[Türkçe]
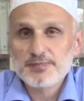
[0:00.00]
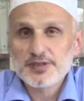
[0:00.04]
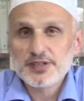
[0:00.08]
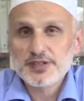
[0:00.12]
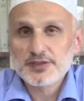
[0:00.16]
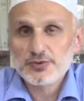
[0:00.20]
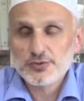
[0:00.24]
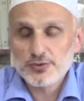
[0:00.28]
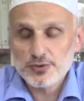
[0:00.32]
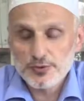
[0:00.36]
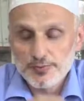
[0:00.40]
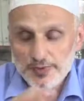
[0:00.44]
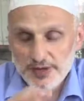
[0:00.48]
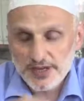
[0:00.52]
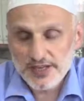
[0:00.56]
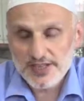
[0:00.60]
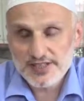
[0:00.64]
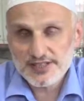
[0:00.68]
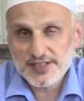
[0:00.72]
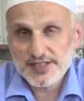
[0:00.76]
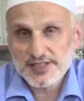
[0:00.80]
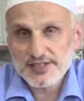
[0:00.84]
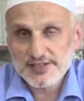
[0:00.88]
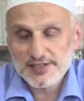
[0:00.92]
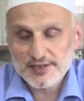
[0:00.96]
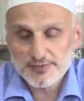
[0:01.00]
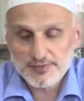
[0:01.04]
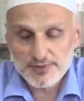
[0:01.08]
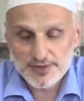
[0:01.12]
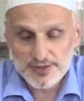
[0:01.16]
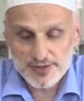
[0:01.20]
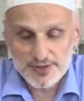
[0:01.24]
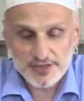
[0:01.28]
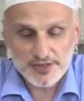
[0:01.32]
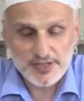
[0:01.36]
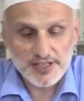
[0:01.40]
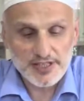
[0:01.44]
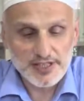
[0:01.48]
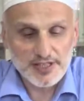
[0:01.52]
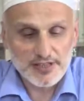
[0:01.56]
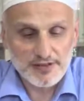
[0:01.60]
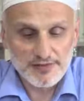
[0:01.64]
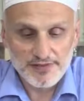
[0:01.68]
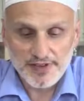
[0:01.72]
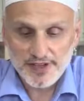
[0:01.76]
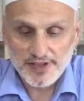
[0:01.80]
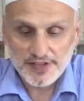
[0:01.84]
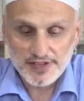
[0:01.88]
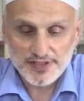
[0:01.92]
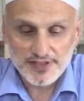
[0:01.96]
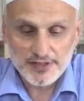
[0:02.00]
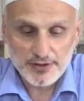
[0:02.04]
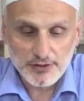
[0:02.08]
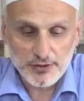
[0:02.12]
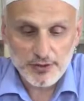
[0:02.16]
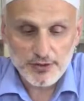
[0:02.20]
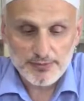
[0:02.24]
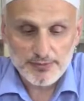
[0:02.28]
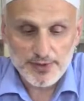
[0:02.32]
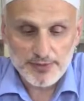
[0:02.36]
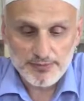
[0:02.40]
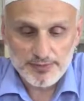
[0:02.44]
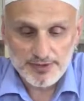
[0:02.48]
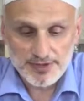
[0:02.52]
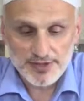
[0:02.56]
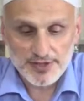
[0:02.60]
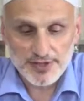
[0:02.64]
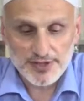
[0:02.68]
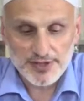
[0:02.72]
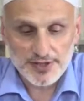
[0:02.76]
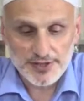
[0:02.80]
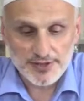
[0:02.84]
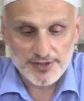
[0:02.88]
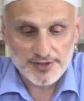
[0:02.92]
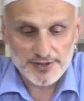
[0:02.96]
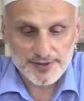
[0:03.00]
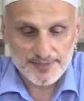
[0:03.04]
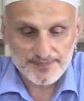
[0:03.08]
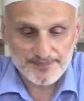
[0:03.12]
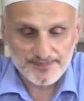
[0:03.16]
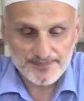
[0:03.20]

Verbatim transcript: bir rütbe kazandığımızın farkında olmamız gerekir.